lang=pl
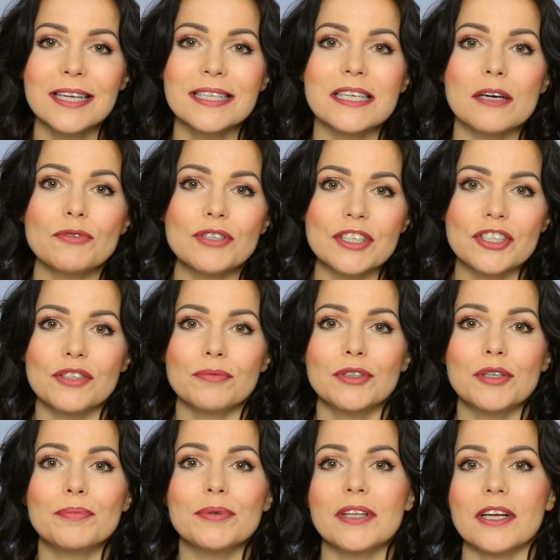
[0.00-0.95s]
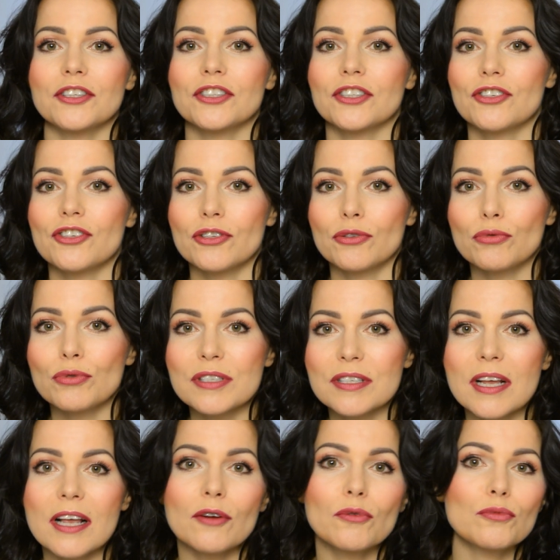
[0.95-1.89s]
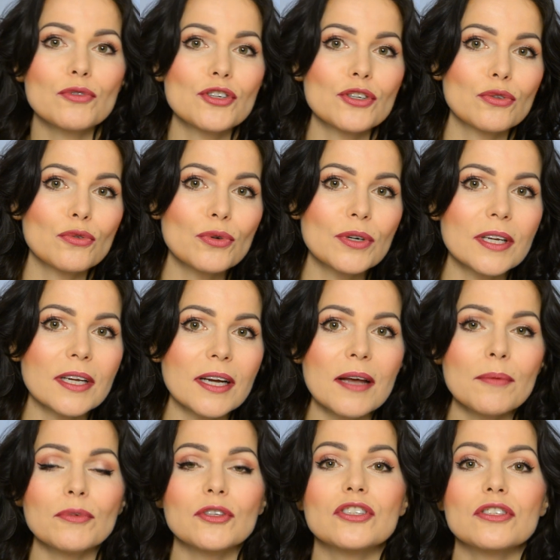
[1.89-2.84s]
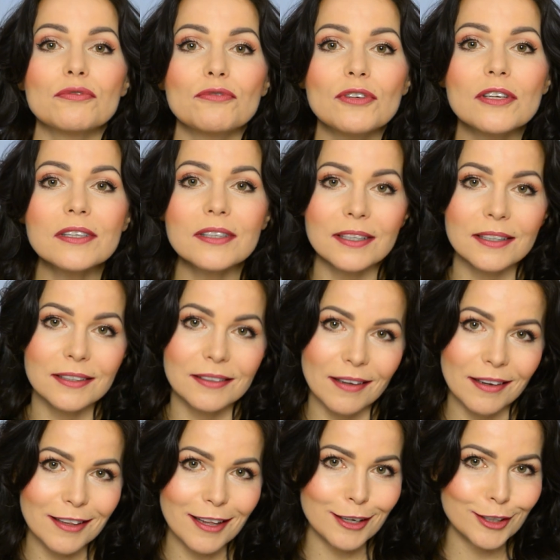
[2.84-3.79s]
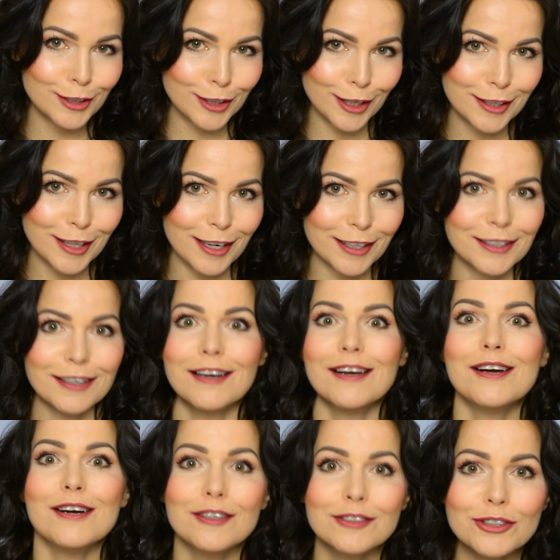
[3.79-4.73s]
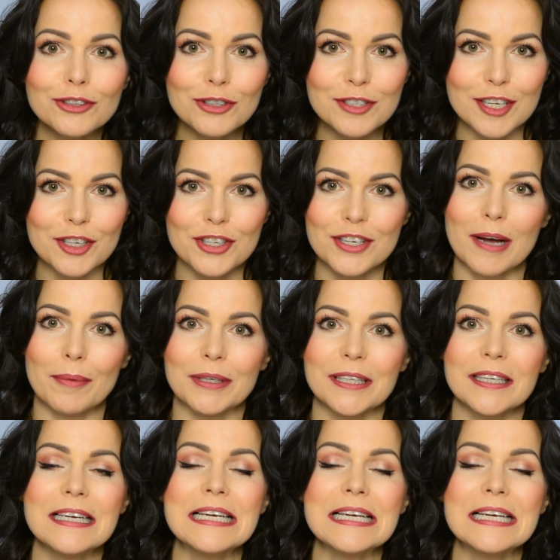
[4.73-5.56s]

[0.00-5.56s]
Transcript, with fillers: Cały czas się mnie pytacie, czy tu serum, czy tu krem, gdzie filtry i tak dalej, i tak dalej. No to zaczynamy.